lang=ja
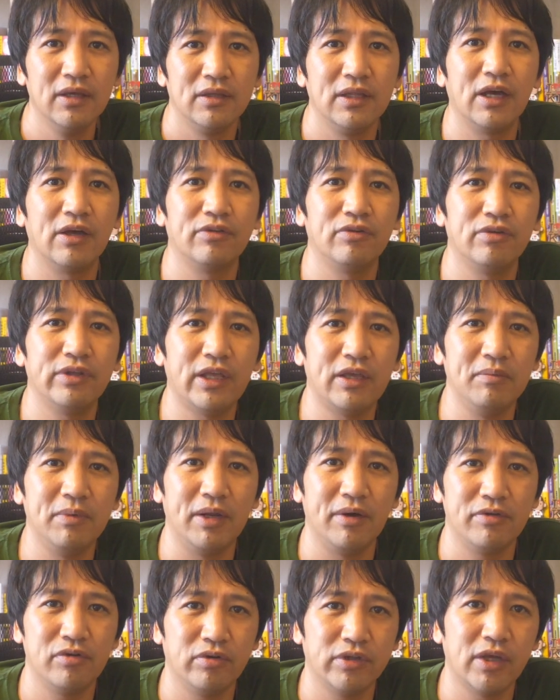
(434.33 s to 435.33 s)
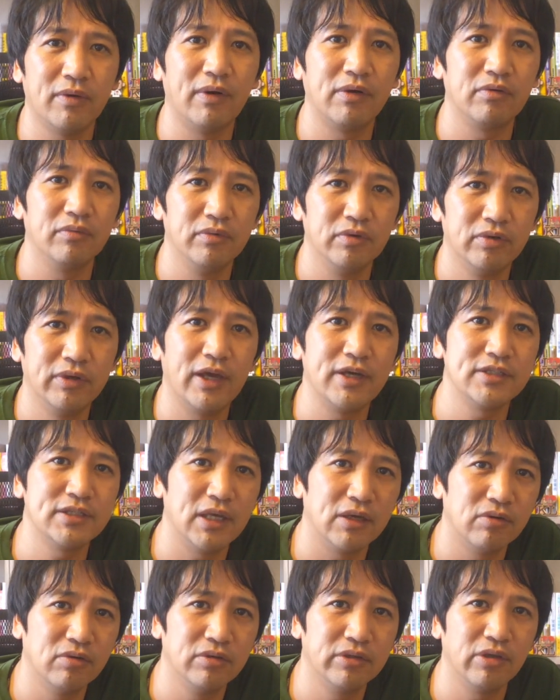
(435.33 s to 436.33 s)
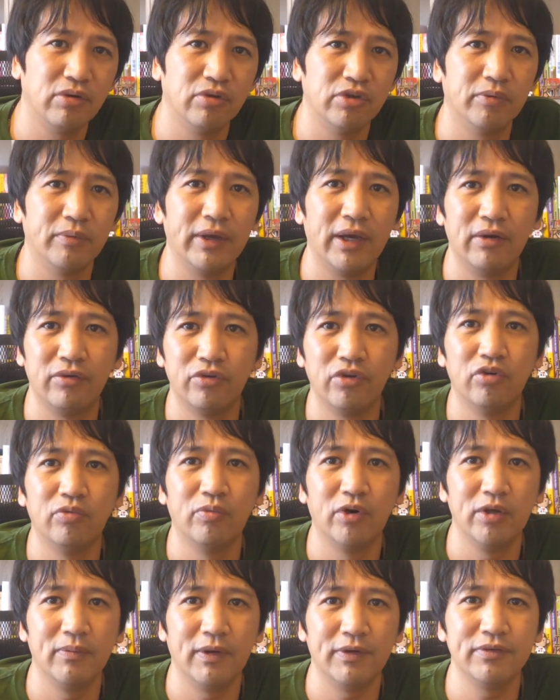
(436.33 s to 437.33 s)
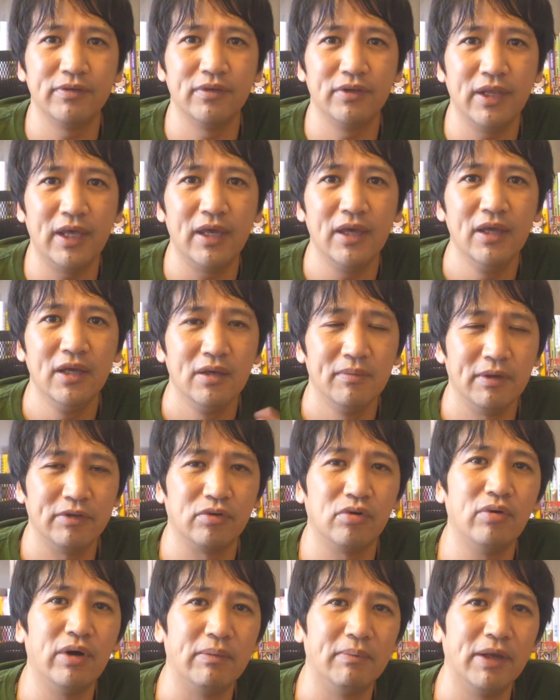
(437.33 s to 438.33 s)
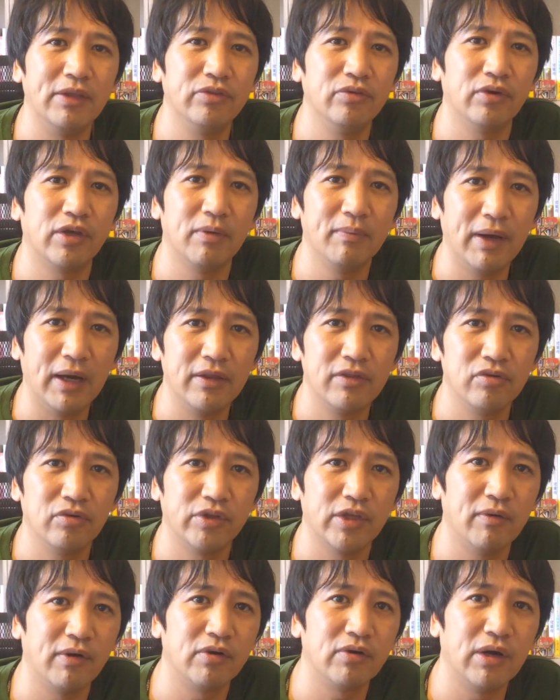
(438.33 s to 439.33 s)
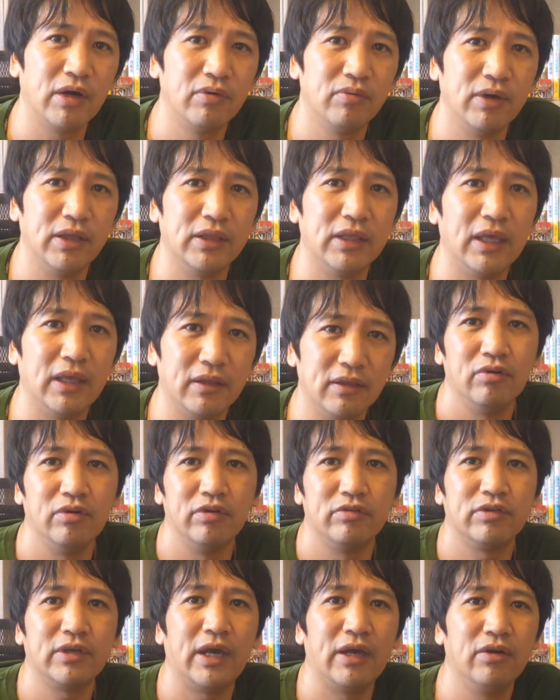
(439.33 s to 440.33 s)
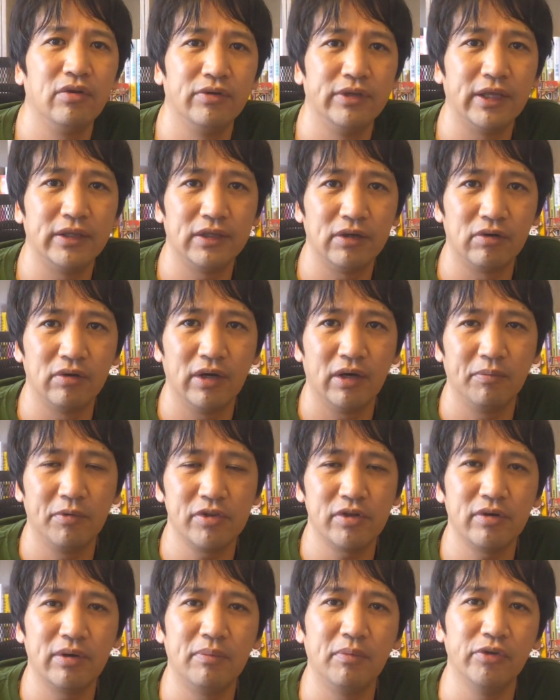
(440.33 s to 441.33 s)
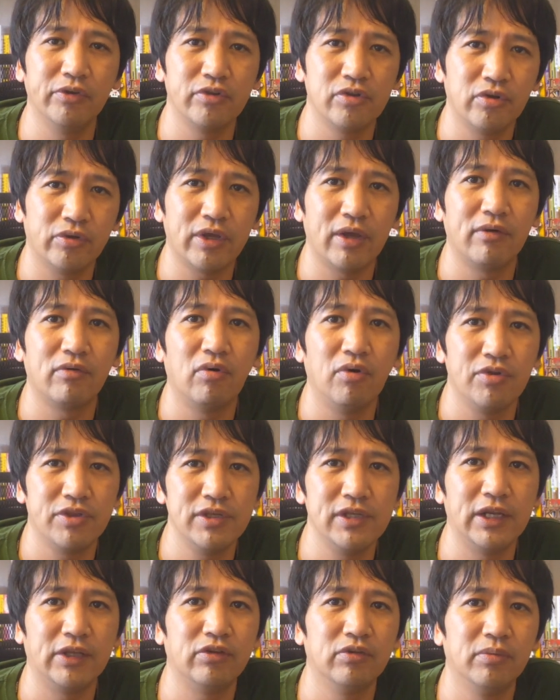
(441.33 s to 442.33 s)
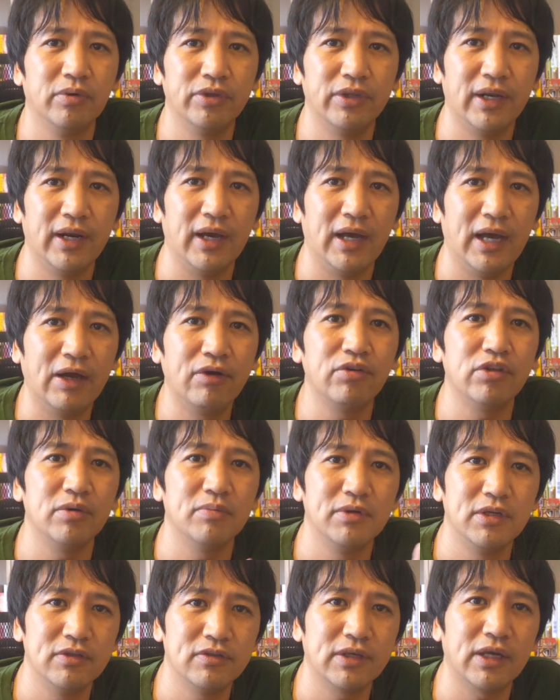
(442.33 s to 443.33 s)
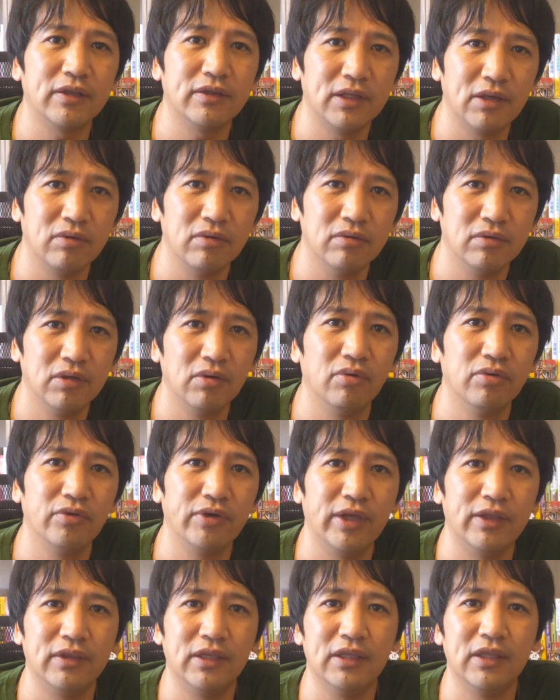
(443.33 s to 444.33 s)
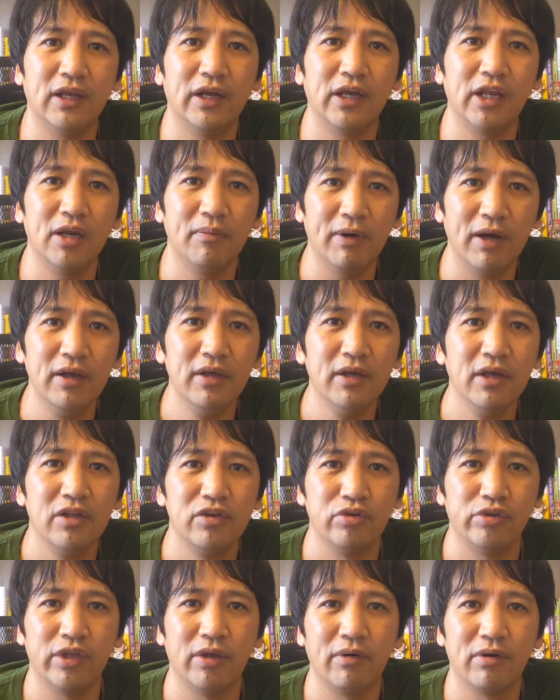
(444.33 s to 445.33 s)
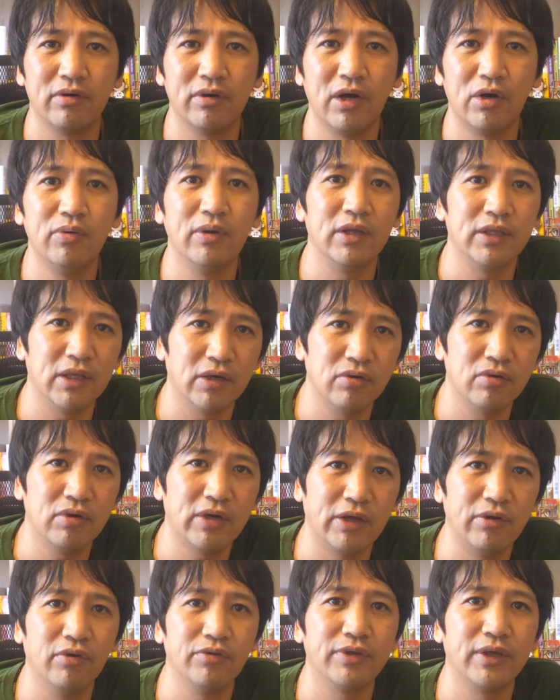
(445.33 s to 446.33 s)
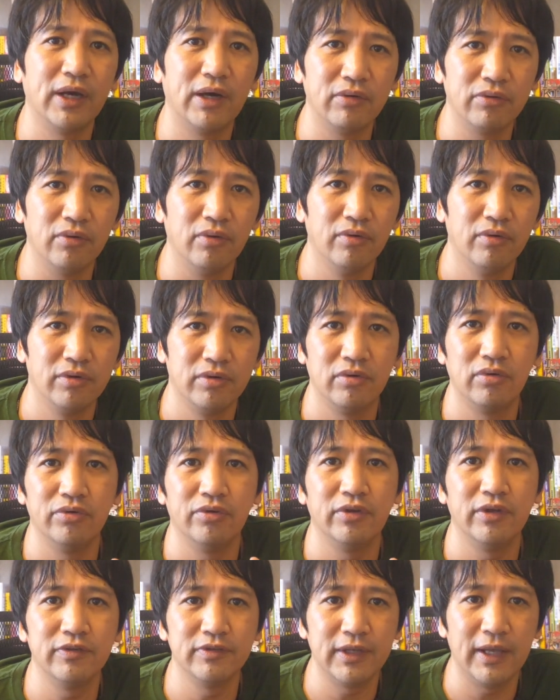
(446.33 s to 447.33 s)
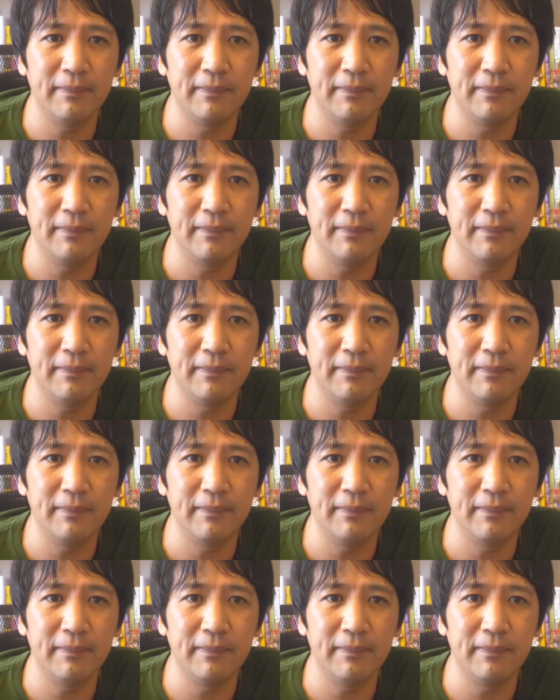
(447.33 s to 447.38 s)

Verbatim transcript: だからそういった意味では招待枠を増やしていくってこともやると思いますので、まあ、そこは待っとけば招待枠が増えてそれ使えるようになっていくもしくはもっと招待枠欲しいなと思ったらアクティブに使っていくってことをやっていただければ招待枠が増えていく可能性があるということです